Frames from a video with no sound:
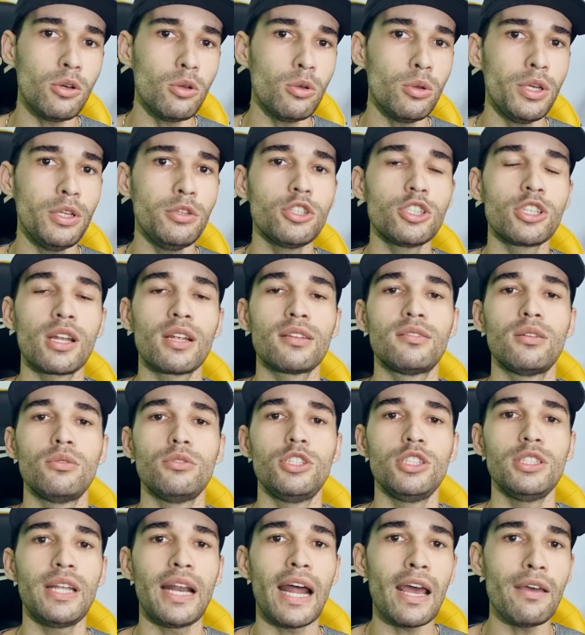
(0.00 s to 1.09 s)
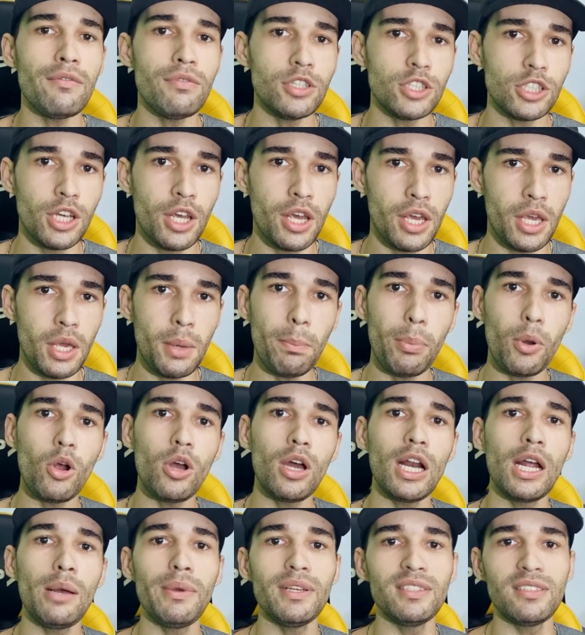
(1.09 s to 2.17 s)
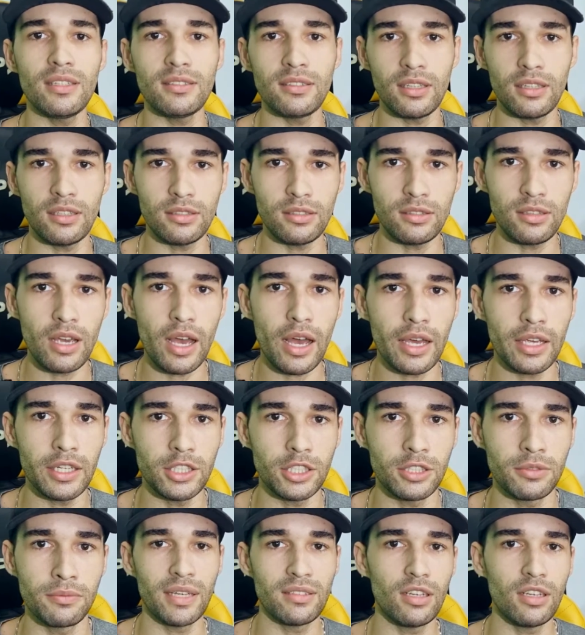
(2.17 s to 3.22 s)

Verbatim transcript: incluindo instalação de drives e programas essenciais.